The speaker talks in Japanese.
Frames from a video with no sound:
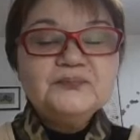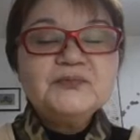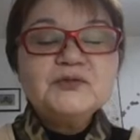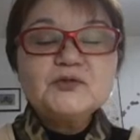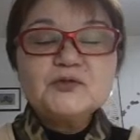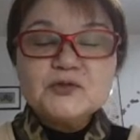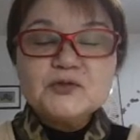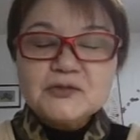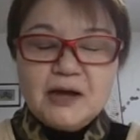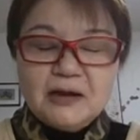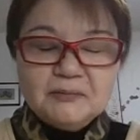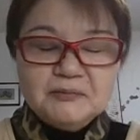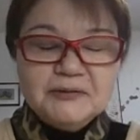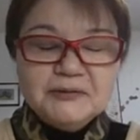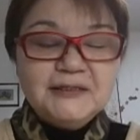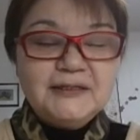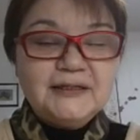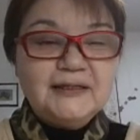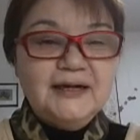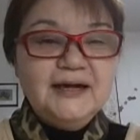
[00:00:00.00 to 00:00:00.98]
ちょっと寒
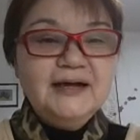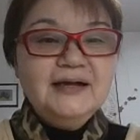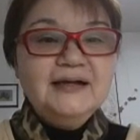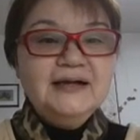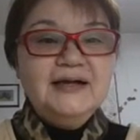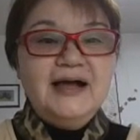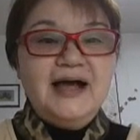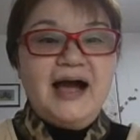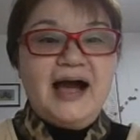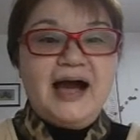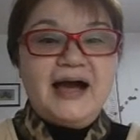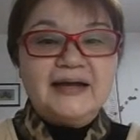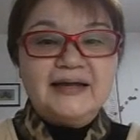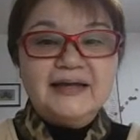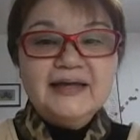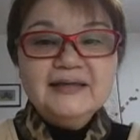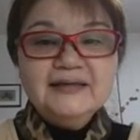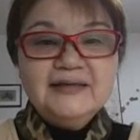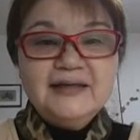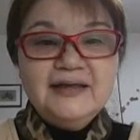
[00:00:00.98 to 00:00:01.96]
いから上
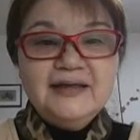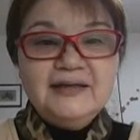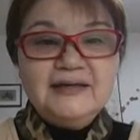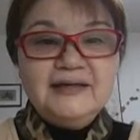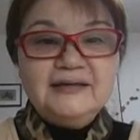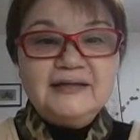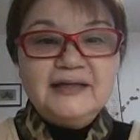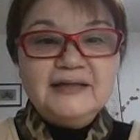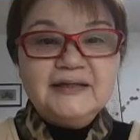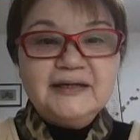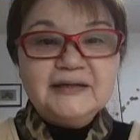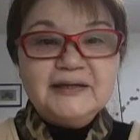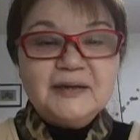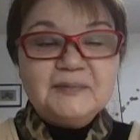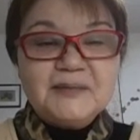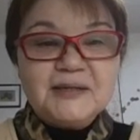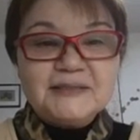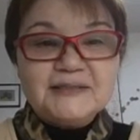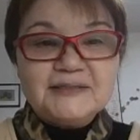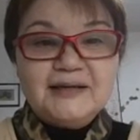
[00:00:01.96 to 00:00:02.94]
げていただ
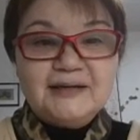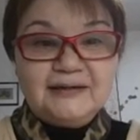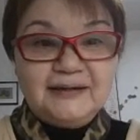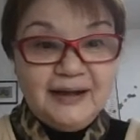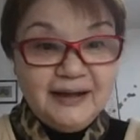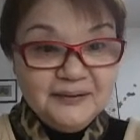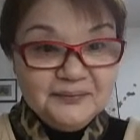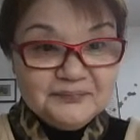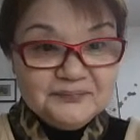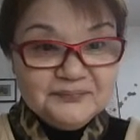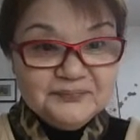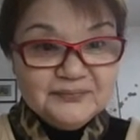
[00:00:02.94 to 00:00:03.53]
けませんか